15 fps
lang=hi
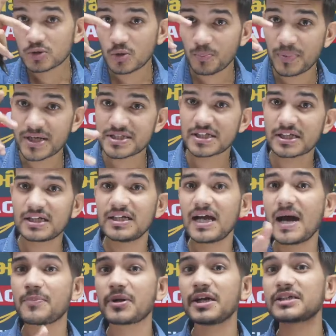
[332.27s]
तो बेसिकली
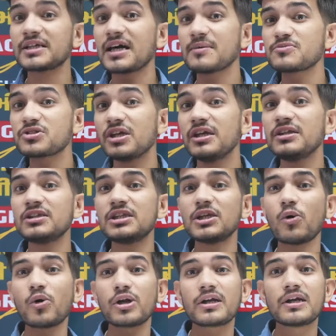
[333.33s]
आपके टर्म्स
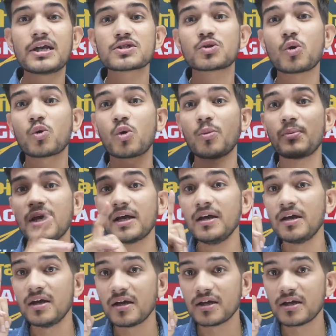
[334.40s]
हिंदी और इंग्लिश दोनों में